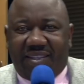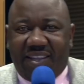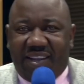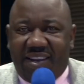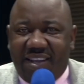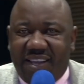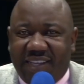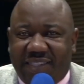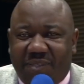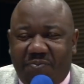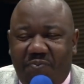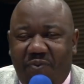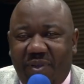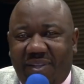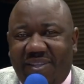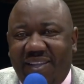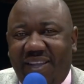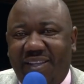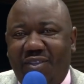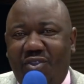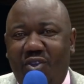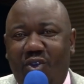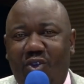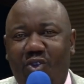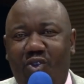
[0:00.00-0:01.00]

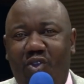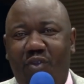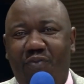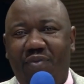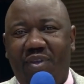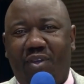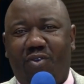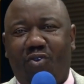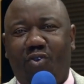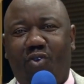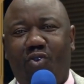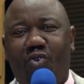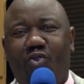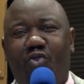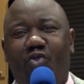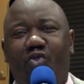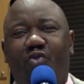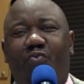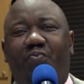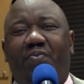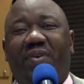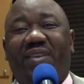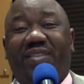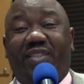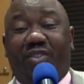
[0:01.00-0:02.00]
téléspectateurs du micro
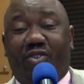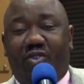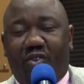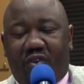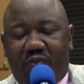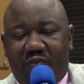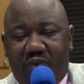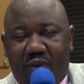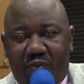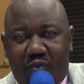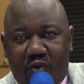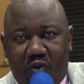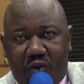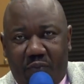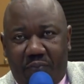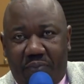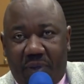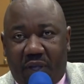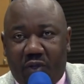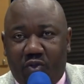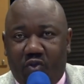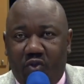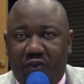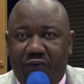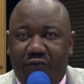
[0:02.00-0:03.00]
du pasteur Bobo,
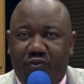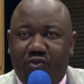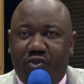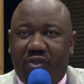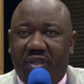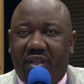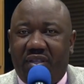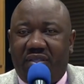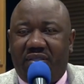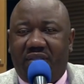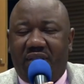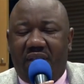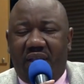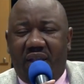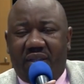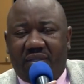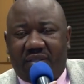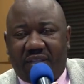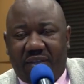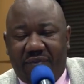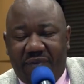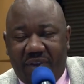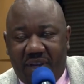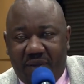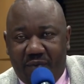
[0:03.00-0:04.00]
partout où vous êtes, à
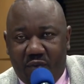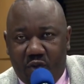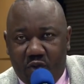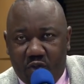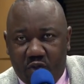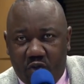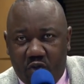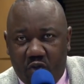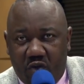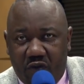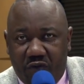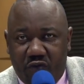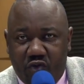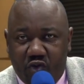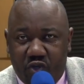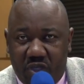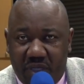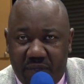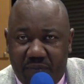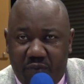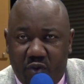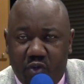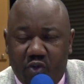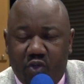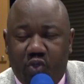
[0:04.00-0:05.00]
travers le monde, on vous
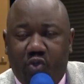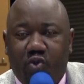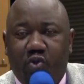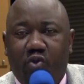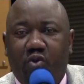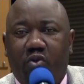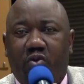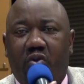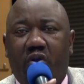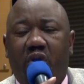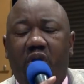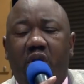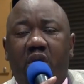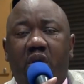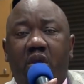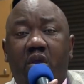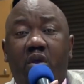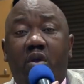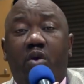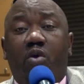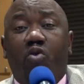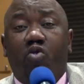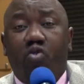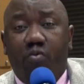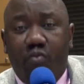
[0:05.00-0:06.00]
dit bonjour
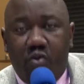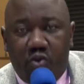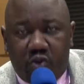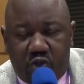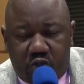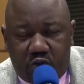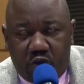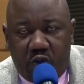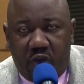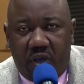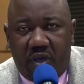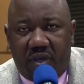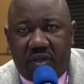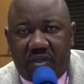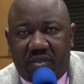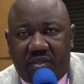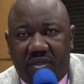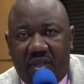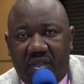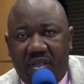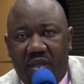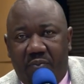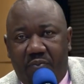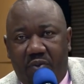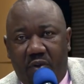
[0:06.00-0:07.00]
ou bonsoir,
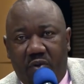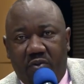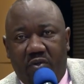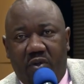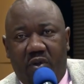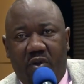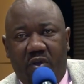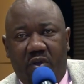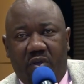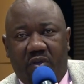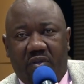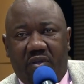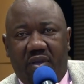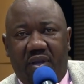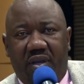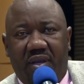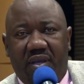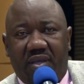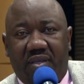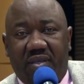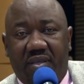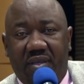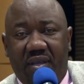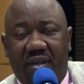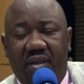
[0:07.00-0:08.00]
ça dépend de l'heure à
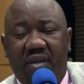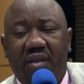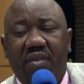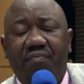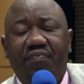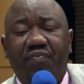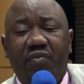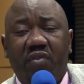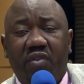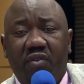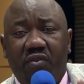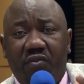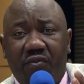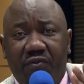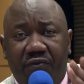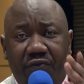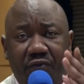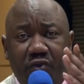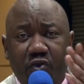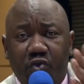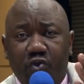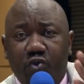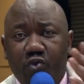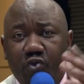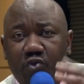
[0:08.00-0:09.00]
laquelle
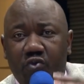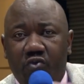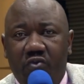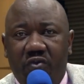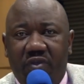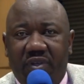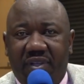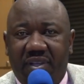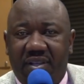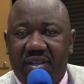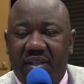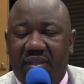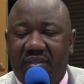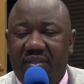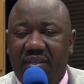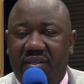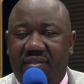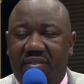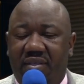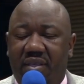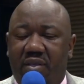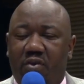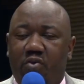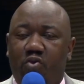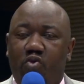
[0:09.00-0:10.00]
vous nous regardez.
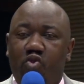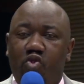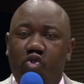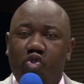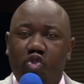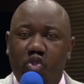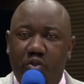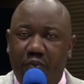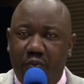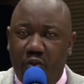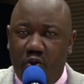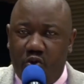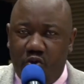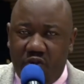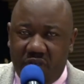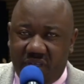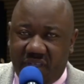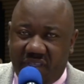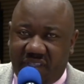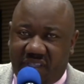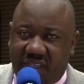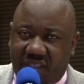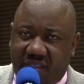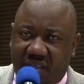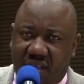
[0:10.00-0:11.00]
C'est Good
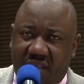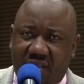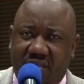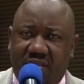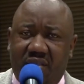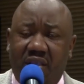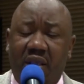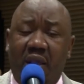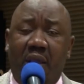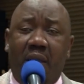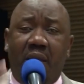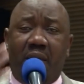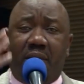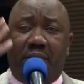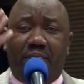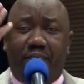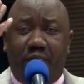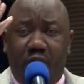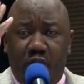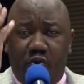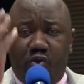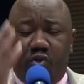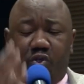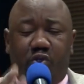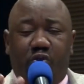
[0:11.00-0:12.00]
Morning Jesus,
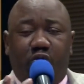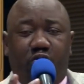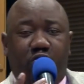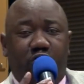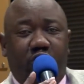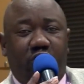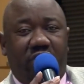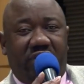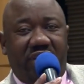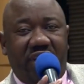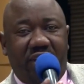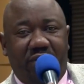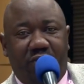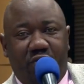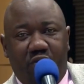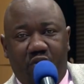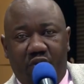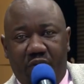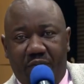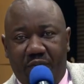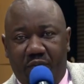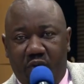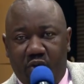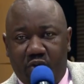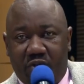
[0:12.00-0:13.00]
bonjour
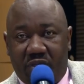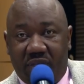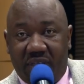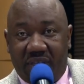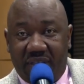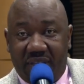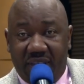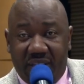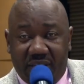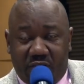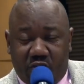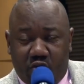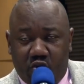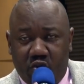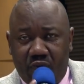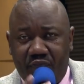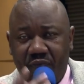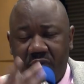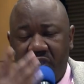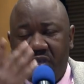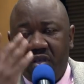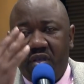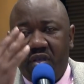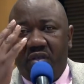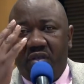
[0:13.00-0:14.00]
Jésus, Mbote Yesu.
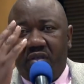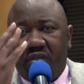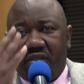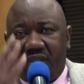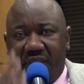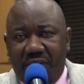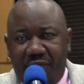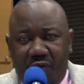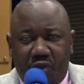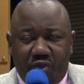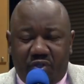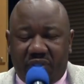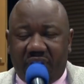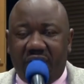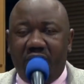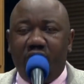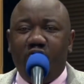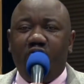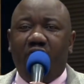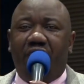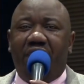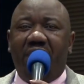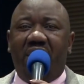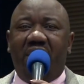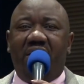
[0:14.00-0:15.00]
C'est votre
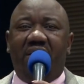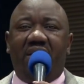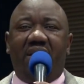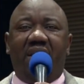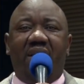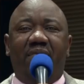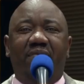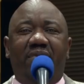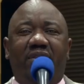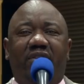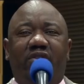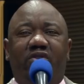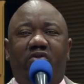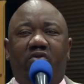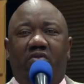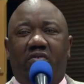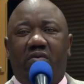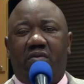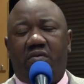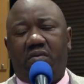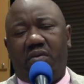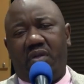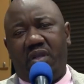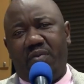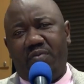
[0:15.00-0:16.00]
nouvelle
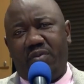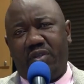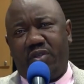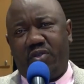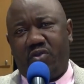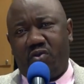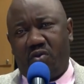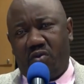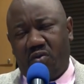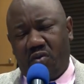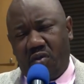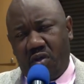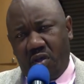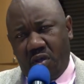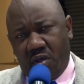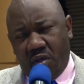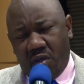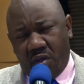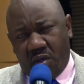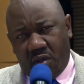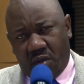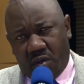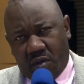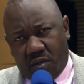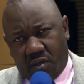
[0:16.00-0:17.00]
émission, l'émission,
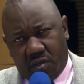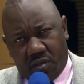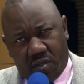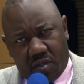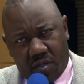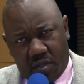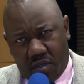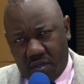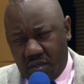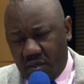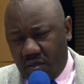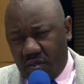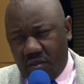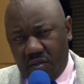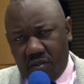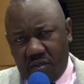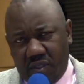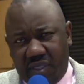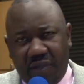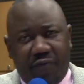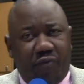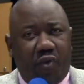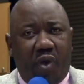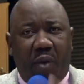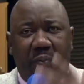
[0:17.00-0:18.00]
euh,
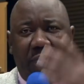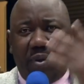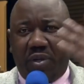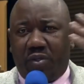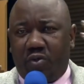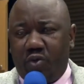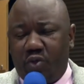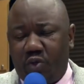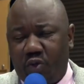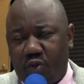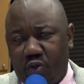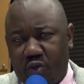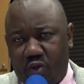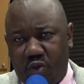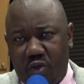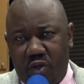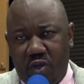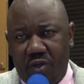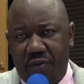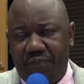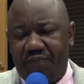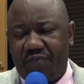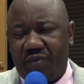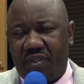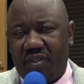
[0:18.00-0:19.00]
je vous rappelle toujours
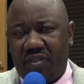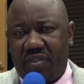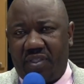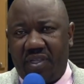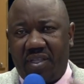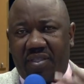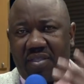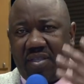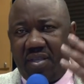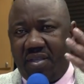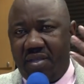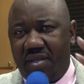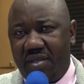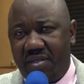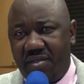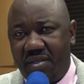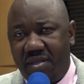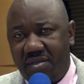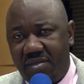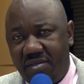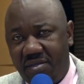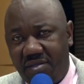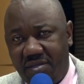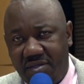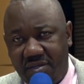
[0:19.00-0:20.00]
que j'étais
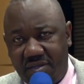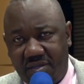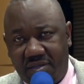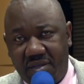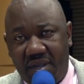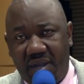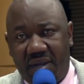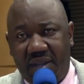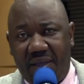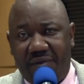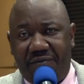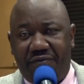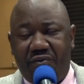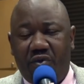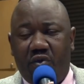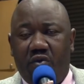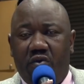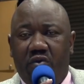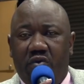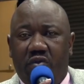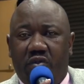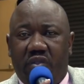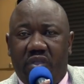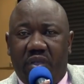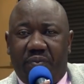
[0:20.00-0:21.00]
dans
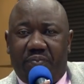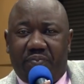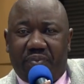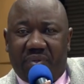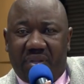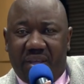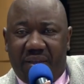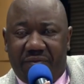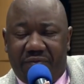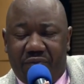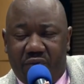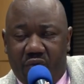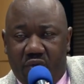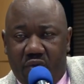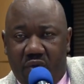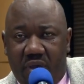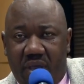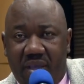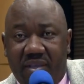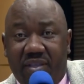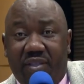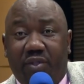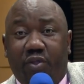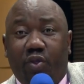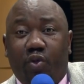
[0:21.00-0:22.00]
l'avion, j'ai pris l'avion
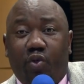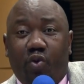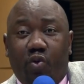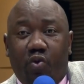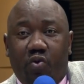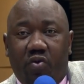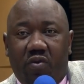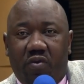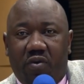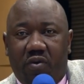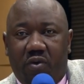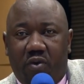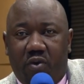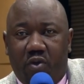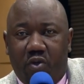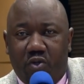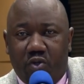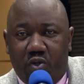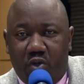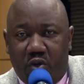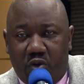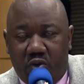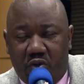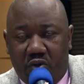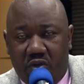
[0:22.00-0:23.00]
à Heathrow,
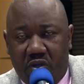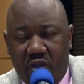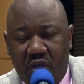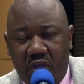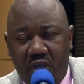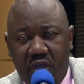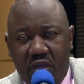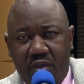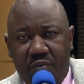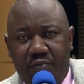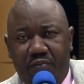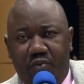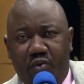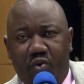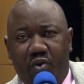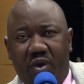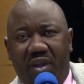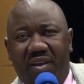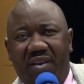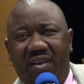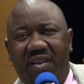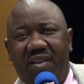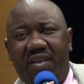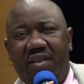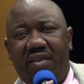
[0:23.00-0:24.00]
London, pour
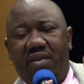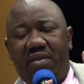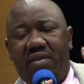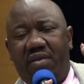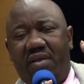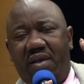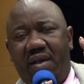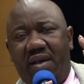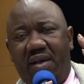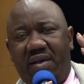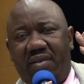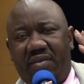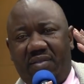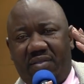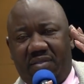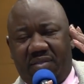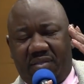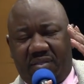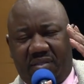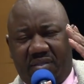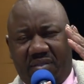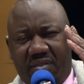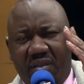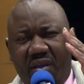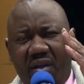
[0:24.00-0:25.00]
aller à
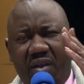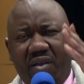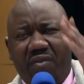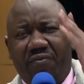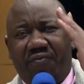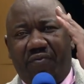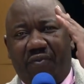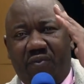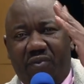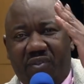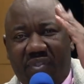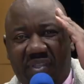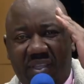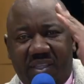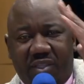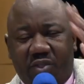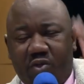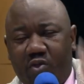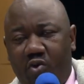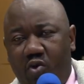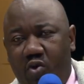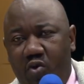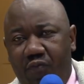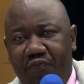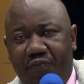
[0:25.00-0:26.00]
San
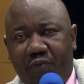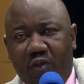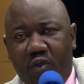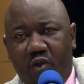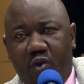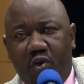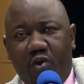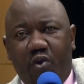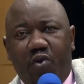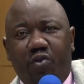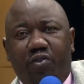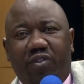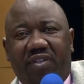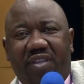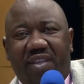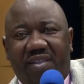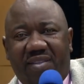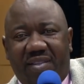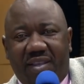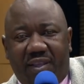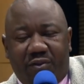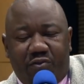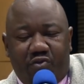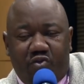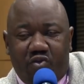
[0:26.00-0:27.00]
Francisco, aux
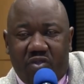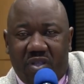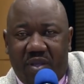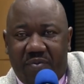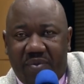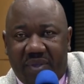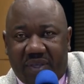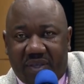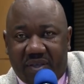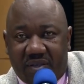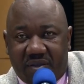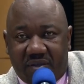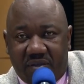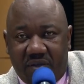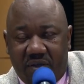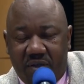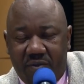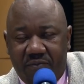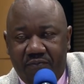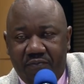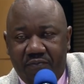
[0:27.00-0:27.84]
États-Unis d'Amérique.